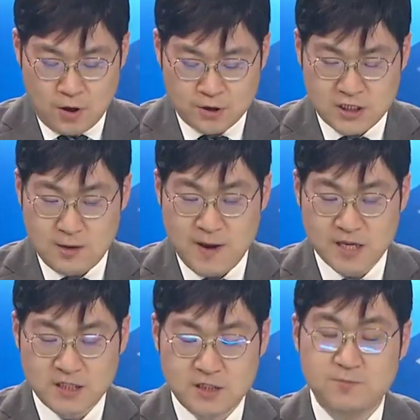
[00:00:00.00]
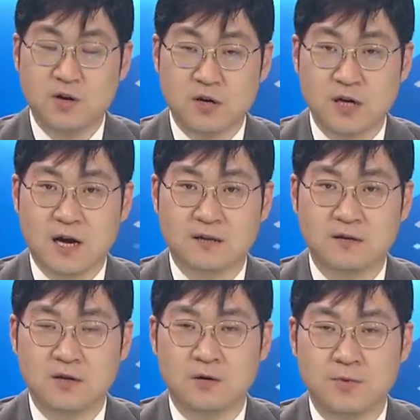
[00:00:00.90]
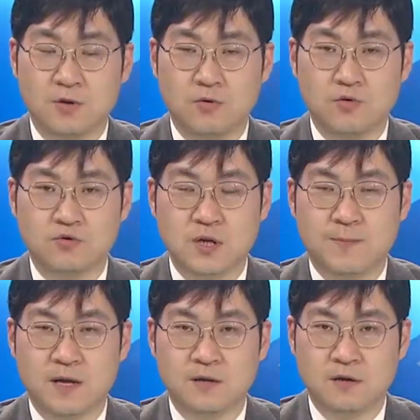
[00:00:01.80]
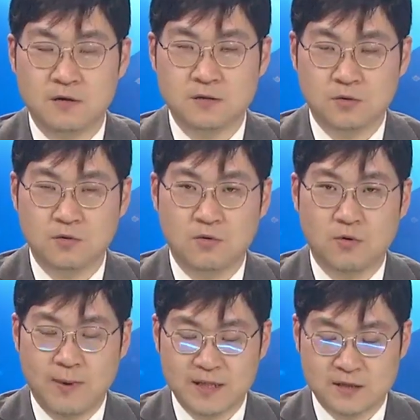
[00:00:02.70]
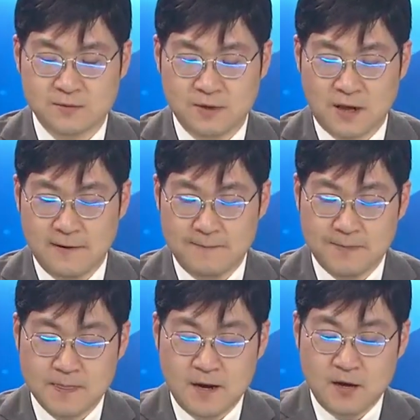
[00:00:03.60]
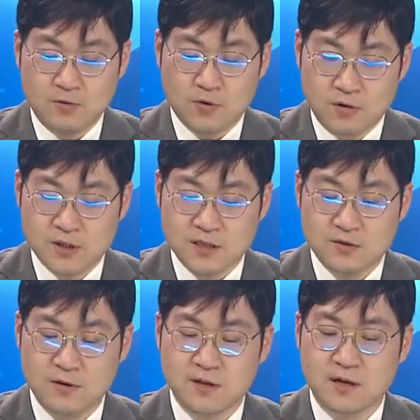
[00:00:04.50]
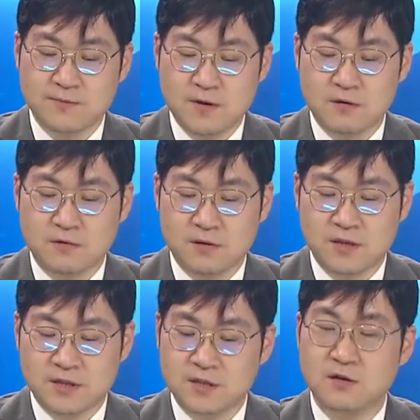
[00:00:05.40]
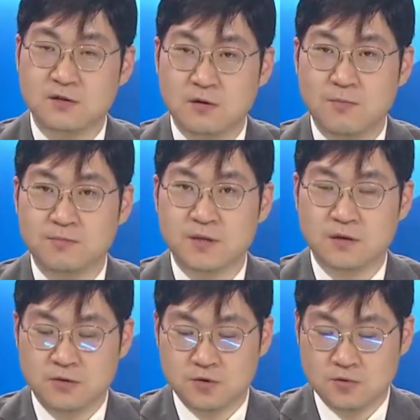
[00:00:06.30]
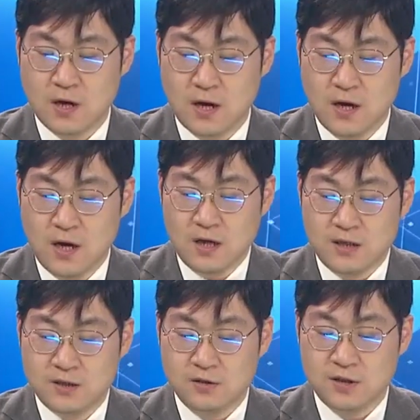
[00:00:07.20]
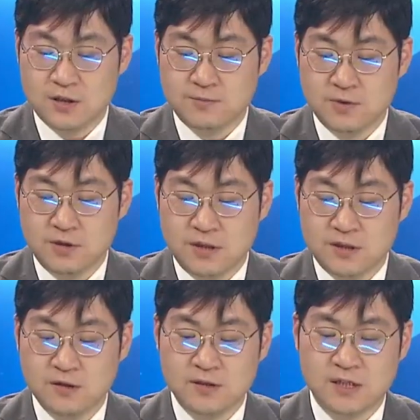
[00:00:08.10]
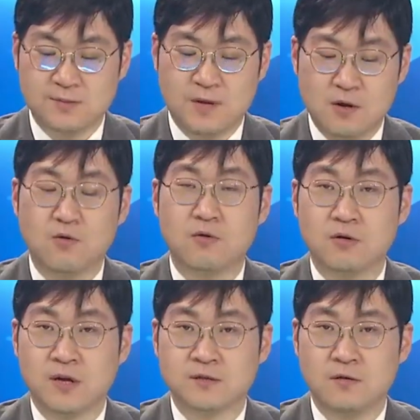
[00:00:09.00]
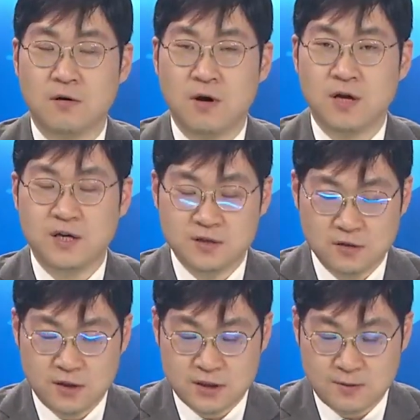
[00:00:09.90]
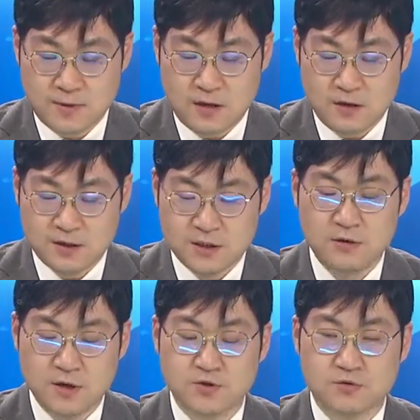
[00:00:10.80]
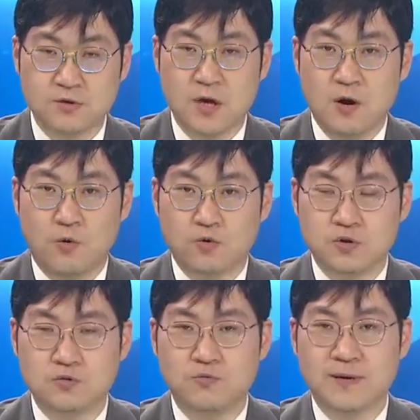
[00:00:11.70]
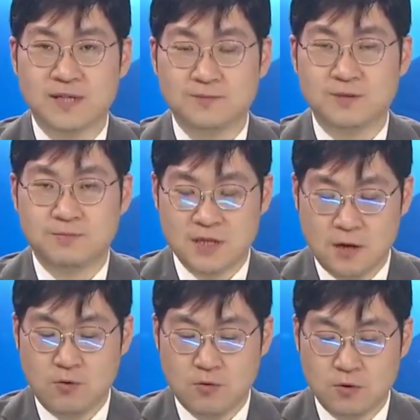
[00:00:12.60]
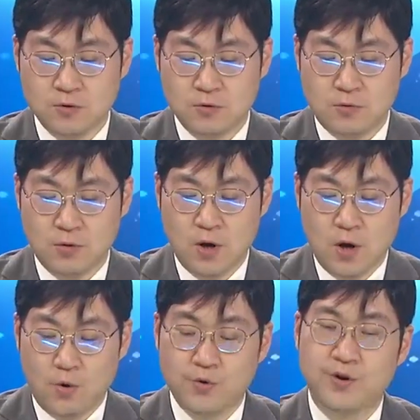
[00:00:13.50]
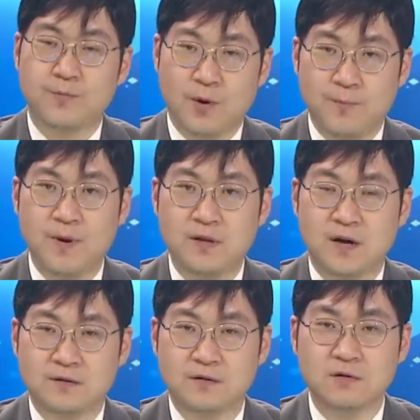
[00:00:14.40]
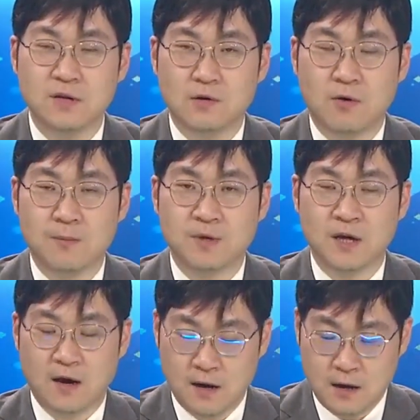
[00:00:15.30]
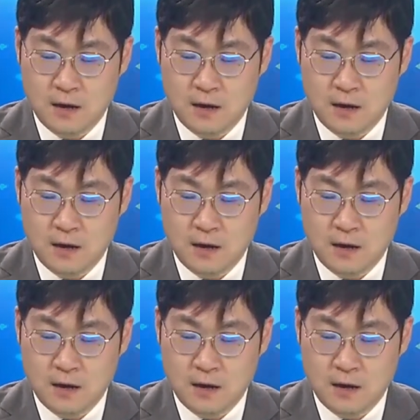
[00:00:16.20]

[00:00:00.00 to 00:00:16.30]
720명이 같은 혐의로 유죄 판결을 선고받았습니다. 네. 또 경찰청에 따르면 디지털 성범죄 건수가 2020년 2047건에서 2021년 7월 기준 5,937건으로 오히려 몇 배나 늘었다고 합니다.